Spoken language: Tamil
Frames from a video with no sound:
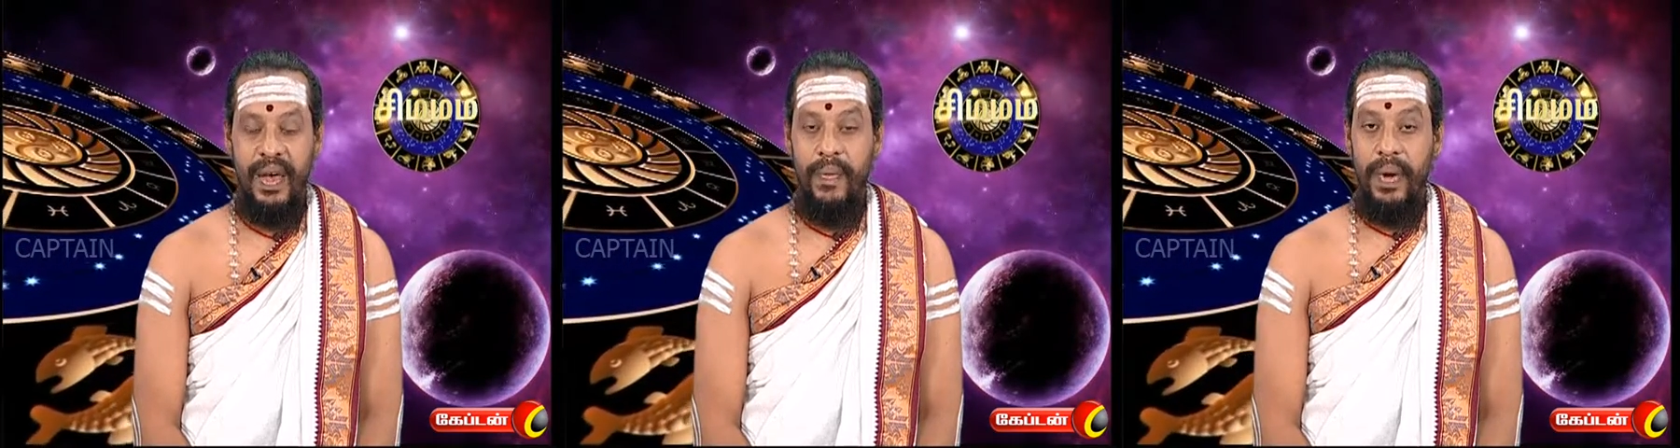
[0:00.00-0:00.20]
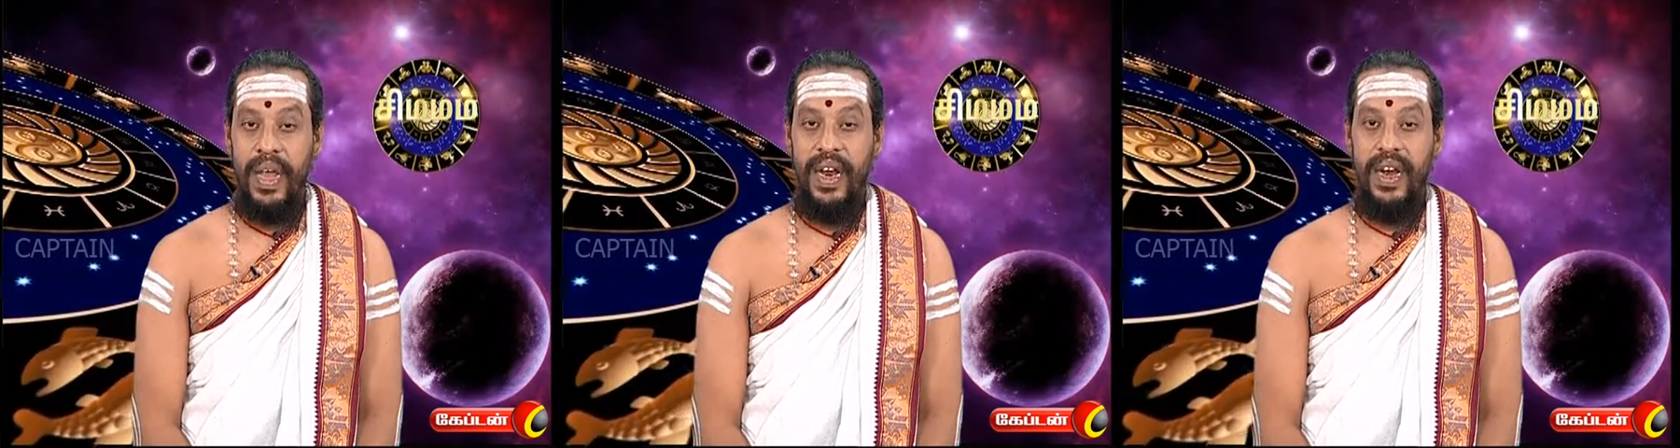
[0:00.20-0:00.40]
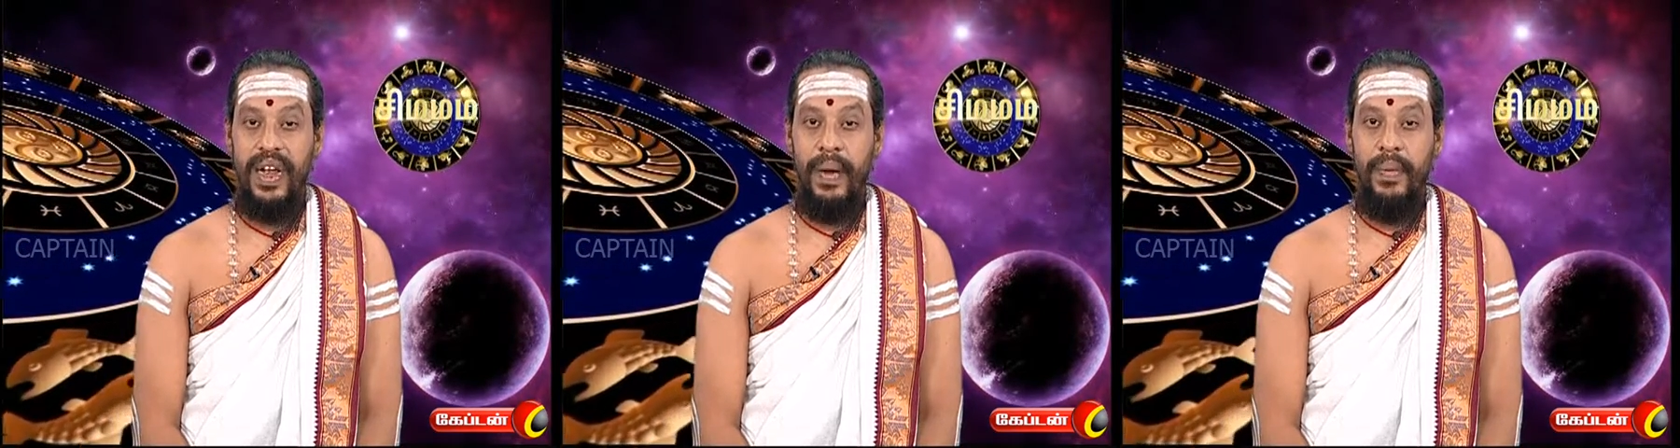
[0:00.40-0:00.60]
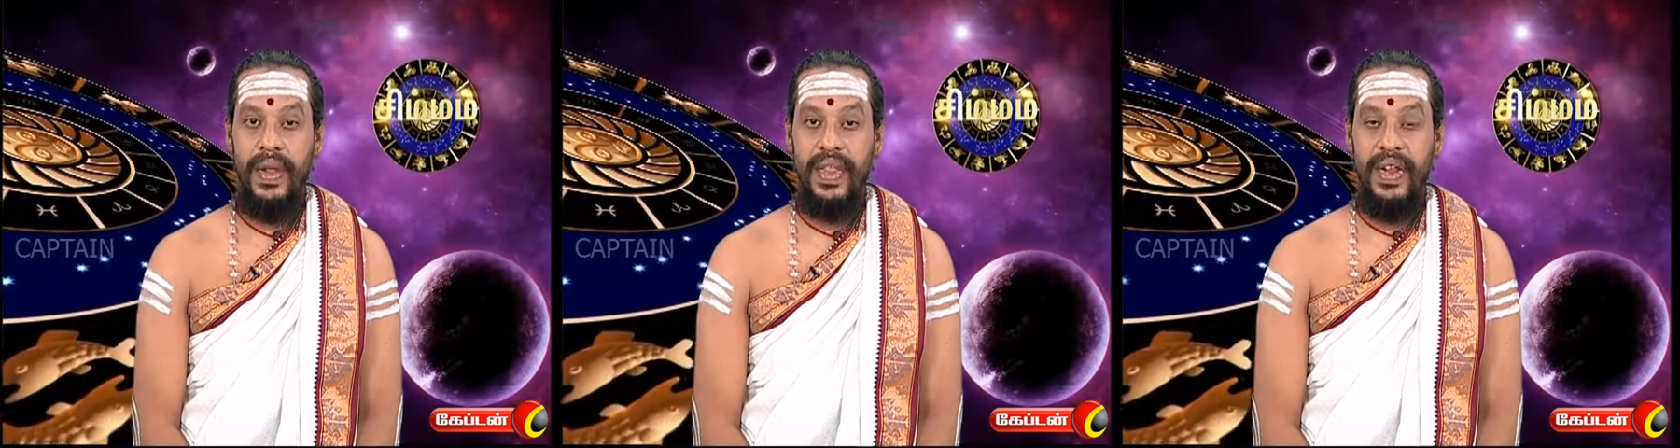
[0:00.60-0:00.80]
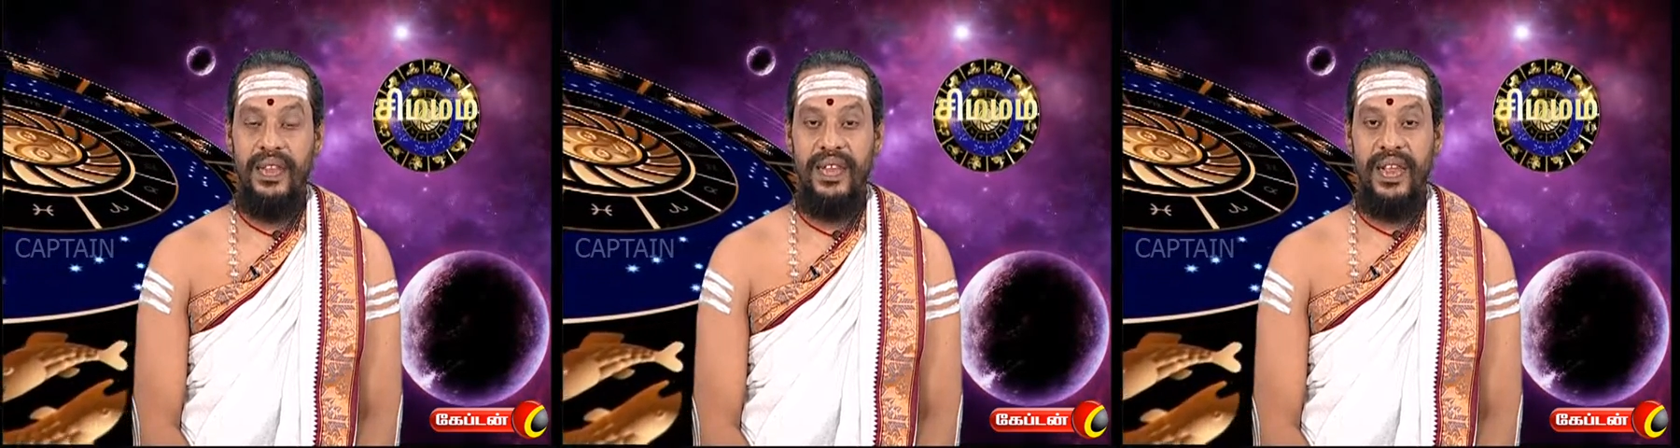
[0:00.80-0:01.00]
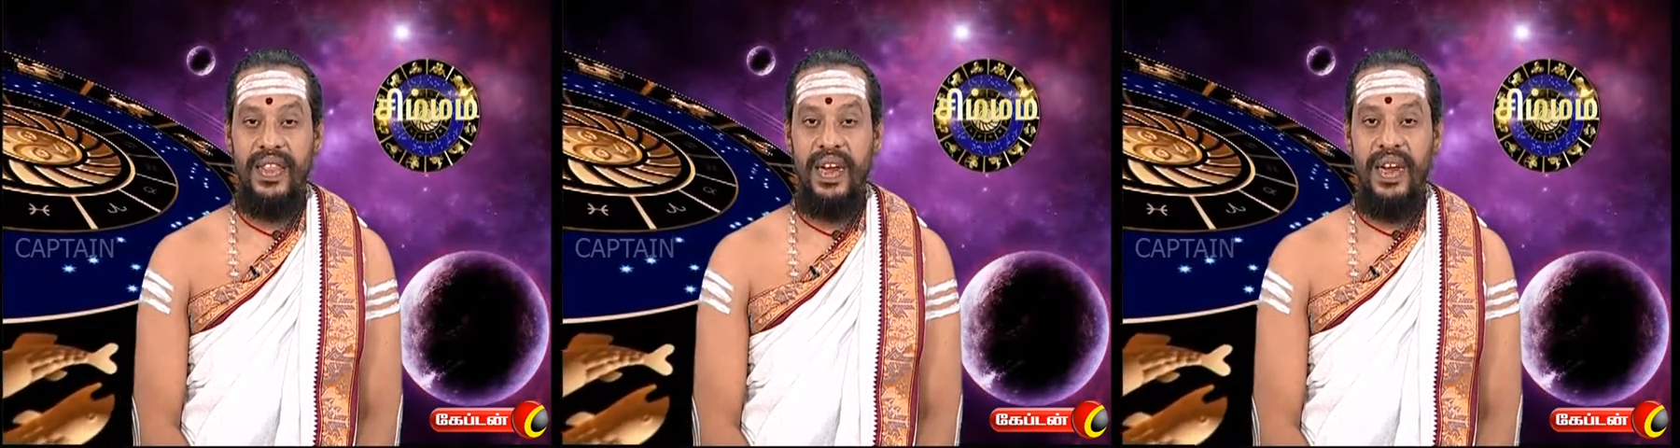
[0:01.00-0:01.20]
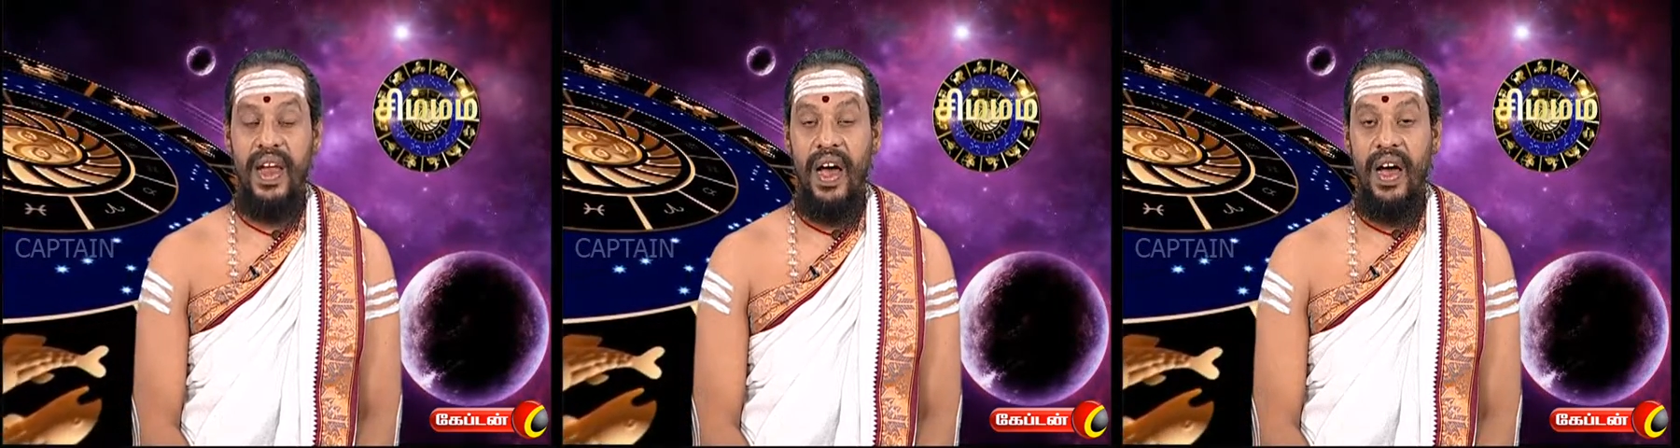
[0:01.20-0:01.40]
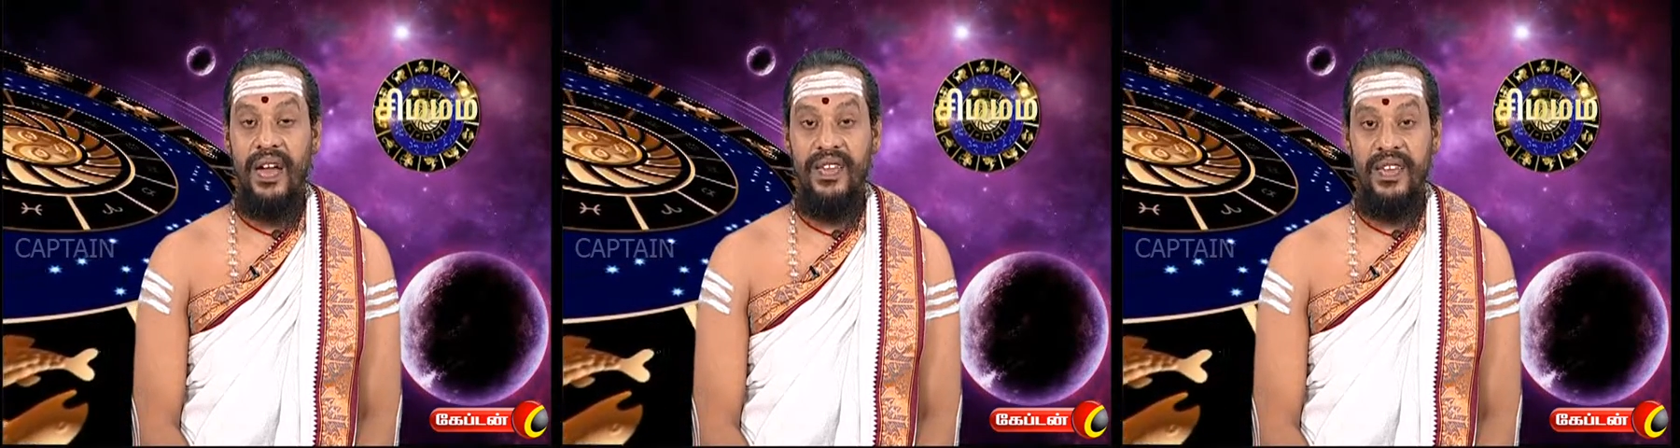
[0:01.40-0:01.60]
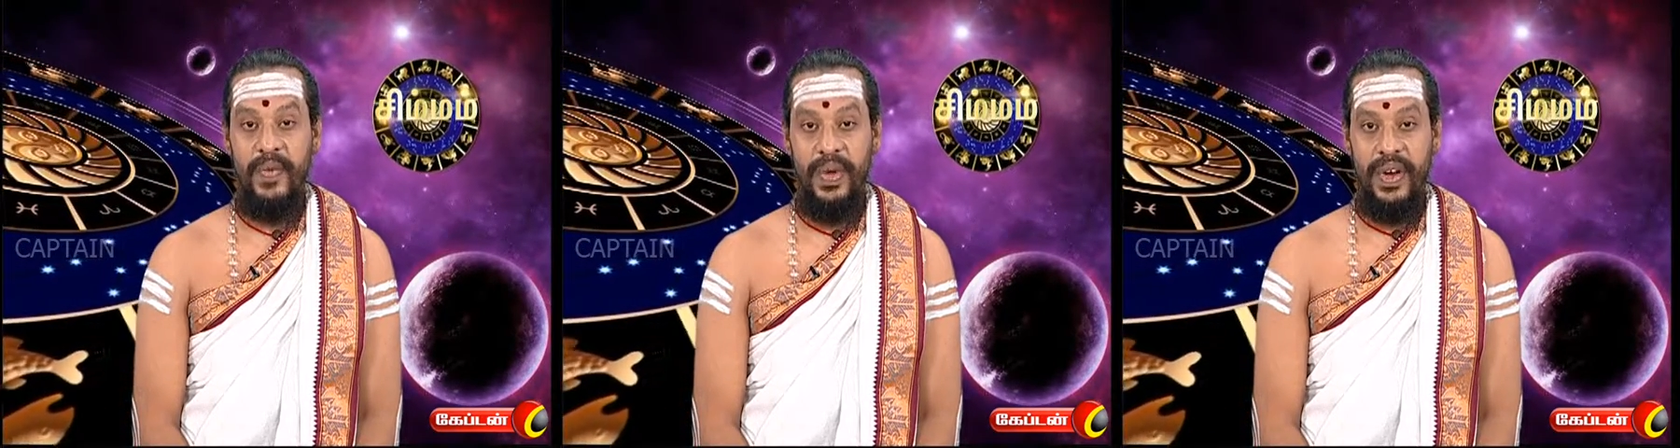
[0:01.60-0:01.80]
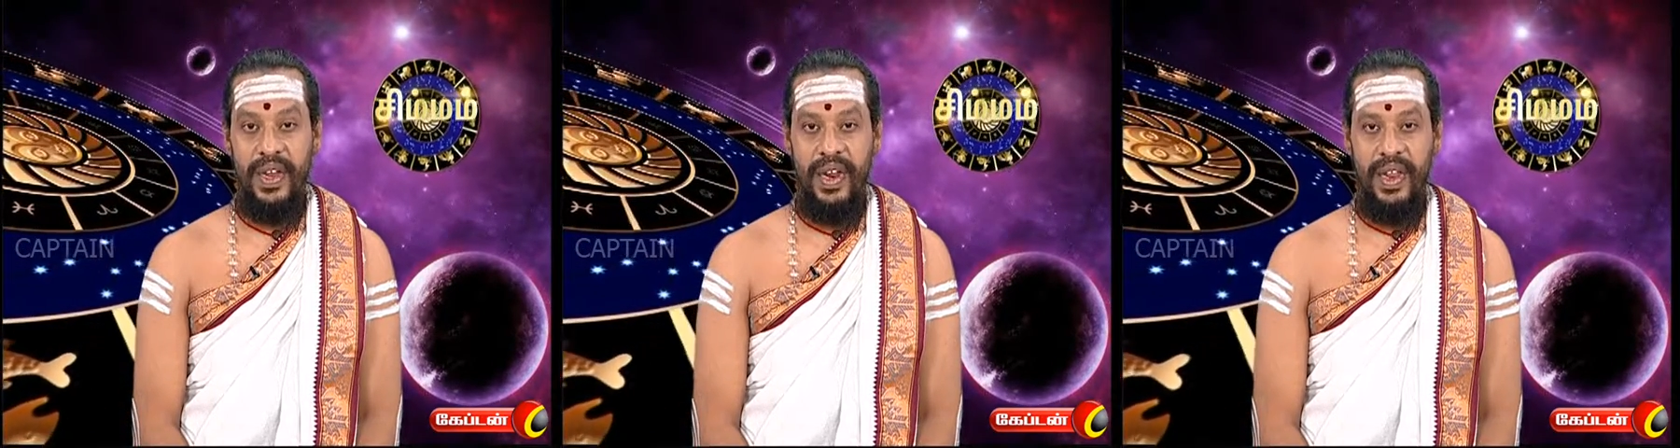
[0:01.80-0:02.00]
பனிரெண்டாம் இடத்துல சந்திரன் ஆட்சி
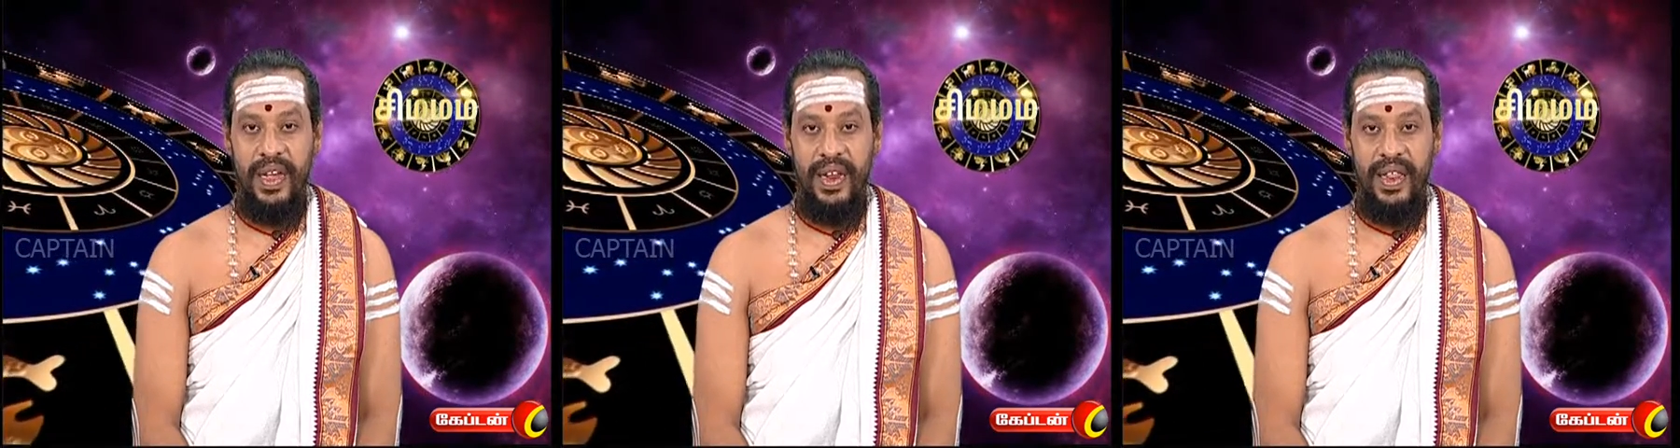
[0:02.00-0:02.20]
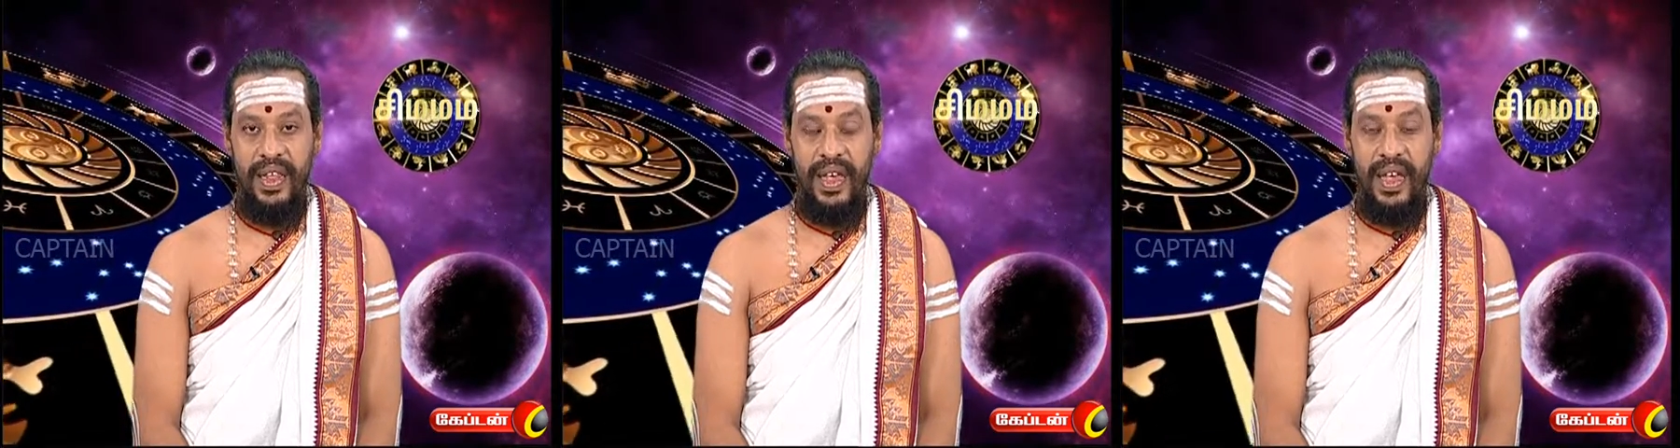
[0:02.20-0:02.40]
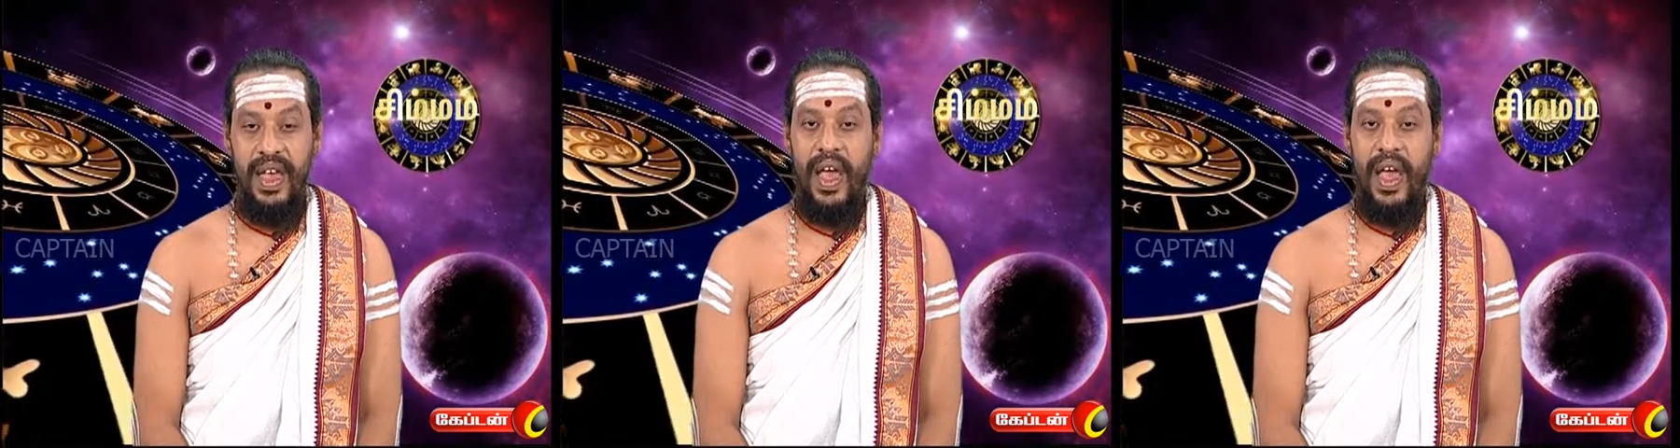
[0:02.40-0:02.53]
பெற்று இருக்கிறது